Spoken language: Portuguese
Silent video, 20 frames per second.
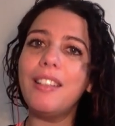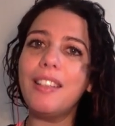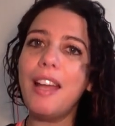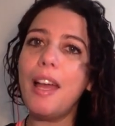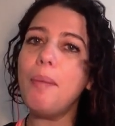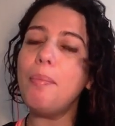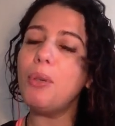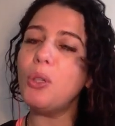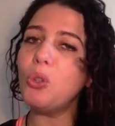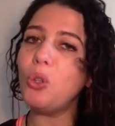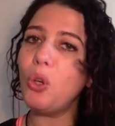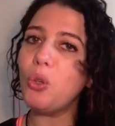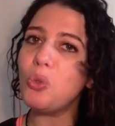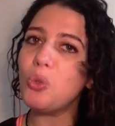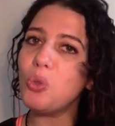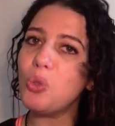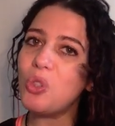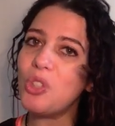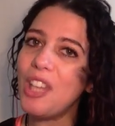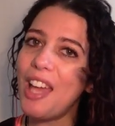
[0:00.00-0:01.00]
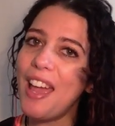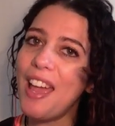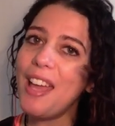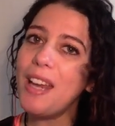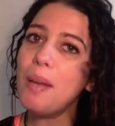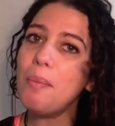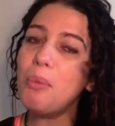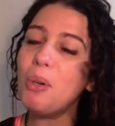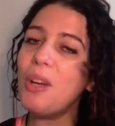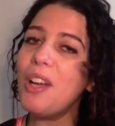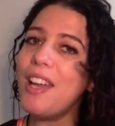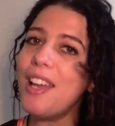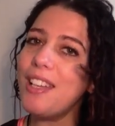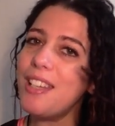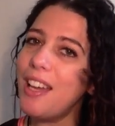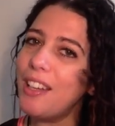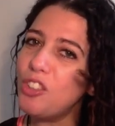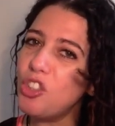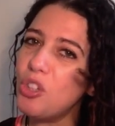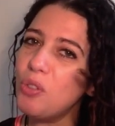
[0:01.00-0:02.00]
né, para o nosso cérebro,
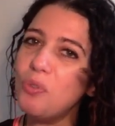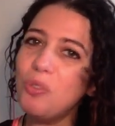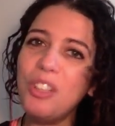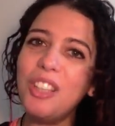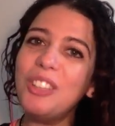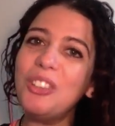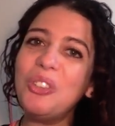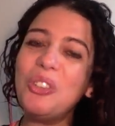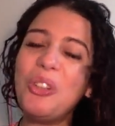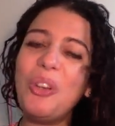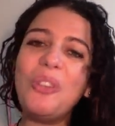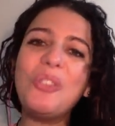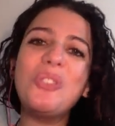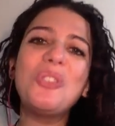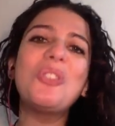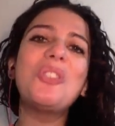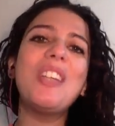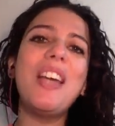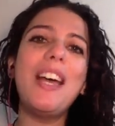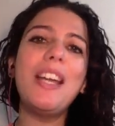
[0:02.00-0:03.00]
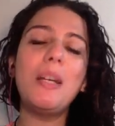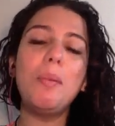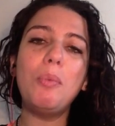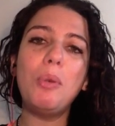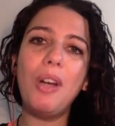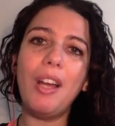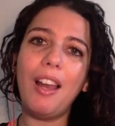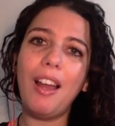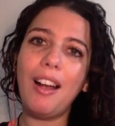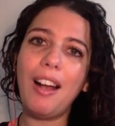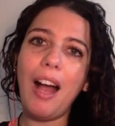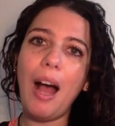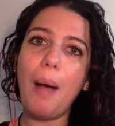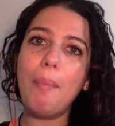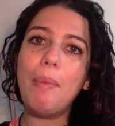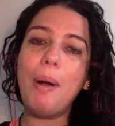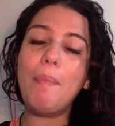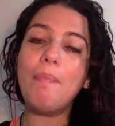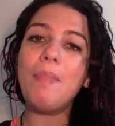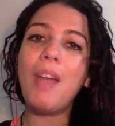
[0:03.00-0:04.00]
e ativando o nosso cérebro, ela
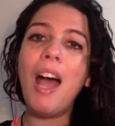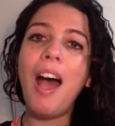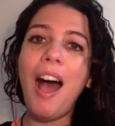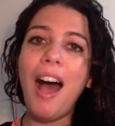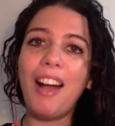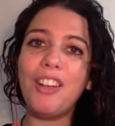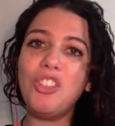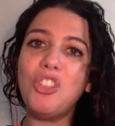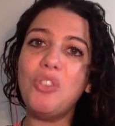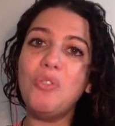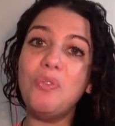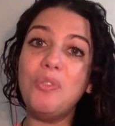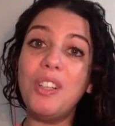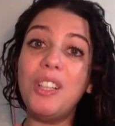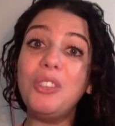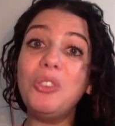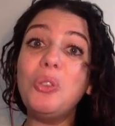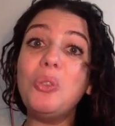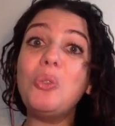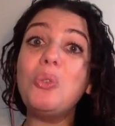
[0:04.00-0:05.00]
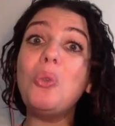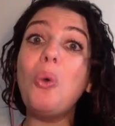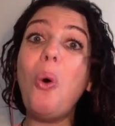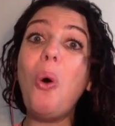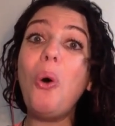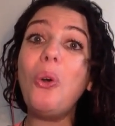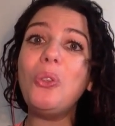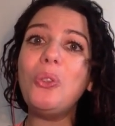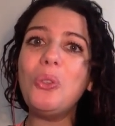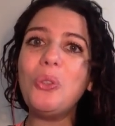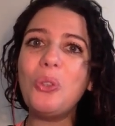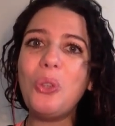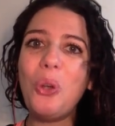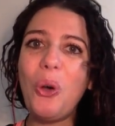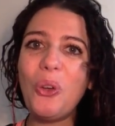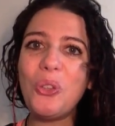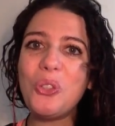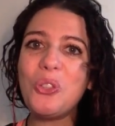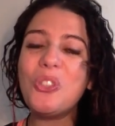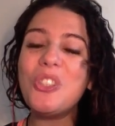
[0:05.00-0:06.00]
acaba ativando todo o
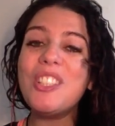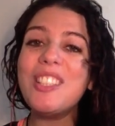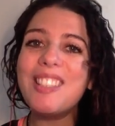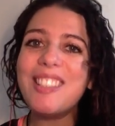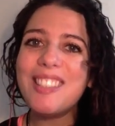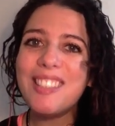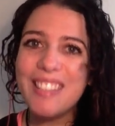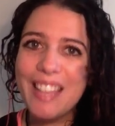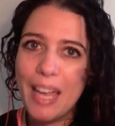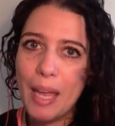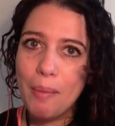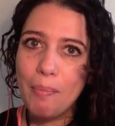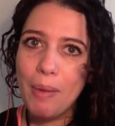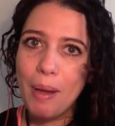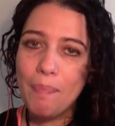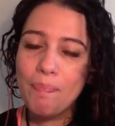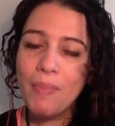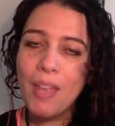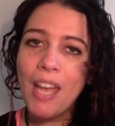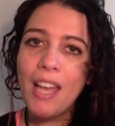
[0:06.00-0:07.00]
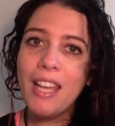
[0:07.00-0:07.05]
nosso sistema.